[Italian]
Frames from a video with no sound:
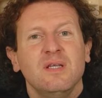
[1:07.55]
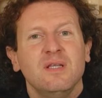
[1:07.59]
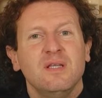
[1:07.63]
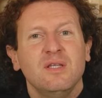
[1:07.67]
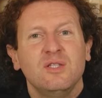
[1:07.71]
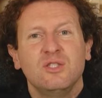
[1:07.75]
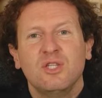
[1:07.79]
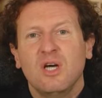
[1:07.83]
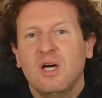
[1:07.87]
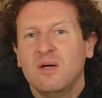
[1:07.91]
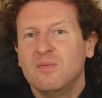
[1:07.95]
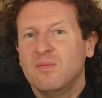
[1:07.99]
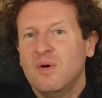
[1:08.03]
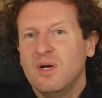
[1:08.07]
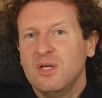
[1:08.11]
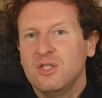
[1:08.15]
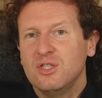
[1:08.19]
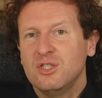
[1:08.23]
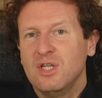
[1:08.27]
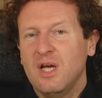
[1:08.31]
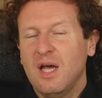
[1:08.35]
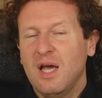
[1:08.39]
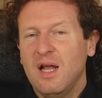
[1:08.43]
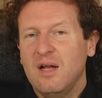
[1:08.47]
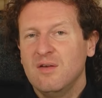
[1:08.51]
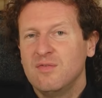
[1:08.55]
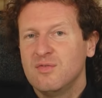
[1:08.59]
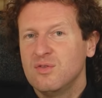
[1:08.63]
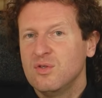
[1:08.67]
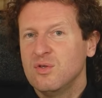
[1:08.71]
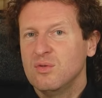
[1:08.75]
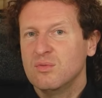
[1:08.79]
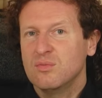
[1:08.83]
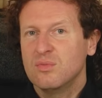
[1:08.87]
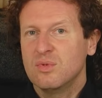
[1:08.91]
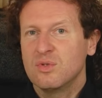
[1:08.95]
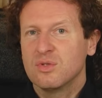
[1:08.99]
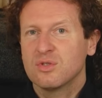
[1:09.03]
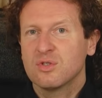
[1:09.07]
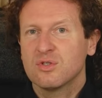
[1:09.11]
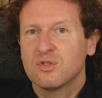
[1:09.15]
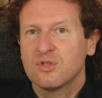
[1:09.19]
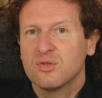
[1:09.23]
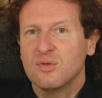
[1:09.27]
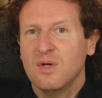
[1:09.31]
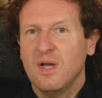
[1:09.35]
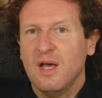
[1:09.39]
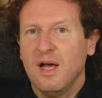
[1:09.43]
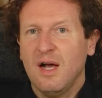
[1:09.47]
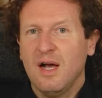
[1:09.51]
diciamo ai shelf di un boost
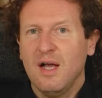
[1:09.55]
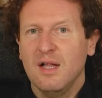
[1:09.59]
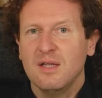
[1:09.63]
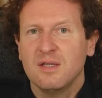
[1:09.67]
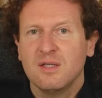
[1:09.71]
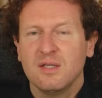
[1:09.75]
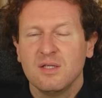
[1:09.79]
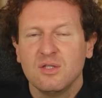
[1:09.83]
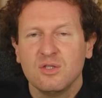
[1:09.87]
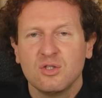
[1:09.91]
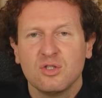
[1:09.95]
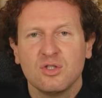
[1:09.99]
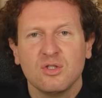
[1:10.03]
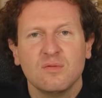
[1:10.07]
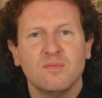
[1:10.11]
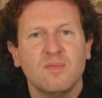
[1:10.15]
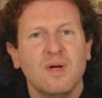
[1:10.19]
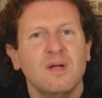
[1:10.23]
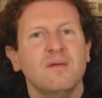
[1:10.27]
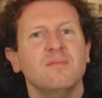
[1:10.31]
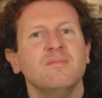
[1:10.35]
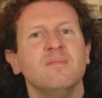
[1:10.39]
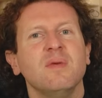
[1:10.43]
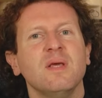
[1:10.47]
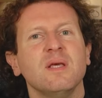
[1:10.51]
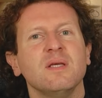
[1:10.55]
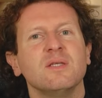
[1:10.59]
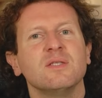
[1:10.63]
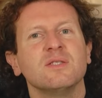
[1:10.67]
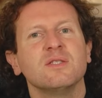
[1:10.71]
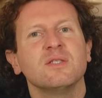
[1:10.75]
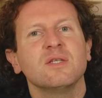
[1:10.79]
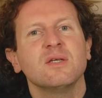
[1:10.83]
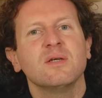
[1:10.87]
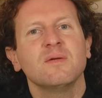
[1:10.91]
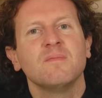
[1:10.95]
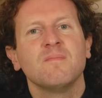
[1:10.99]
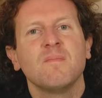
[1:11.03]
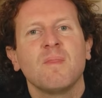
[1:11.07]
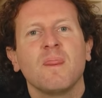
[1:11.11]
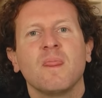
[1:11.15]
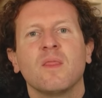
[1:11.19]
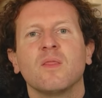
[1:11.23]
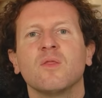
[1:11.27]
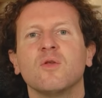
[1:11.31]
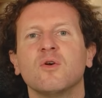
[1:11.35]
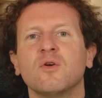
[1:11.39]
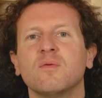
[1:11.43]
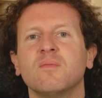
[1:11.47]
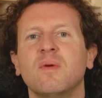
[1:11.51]
sulle alte insomma il mix
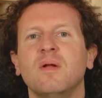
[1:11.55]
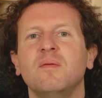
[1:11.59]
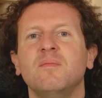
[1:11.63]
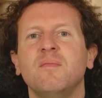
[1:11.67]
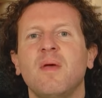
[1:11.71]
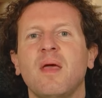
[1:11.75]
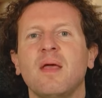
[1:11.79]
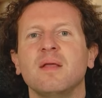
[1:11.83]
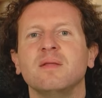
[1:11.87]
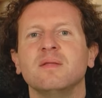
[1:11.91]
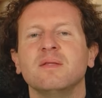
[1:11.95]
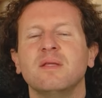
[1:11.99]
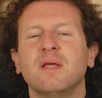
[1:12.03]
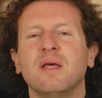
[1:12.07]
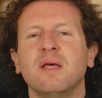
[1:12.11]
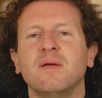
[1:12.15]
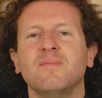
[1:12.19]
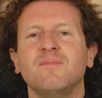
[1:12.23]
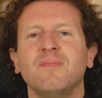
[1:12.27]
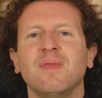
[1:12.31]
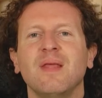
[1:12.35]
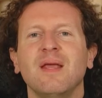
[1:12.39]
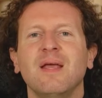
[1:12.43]
normalmente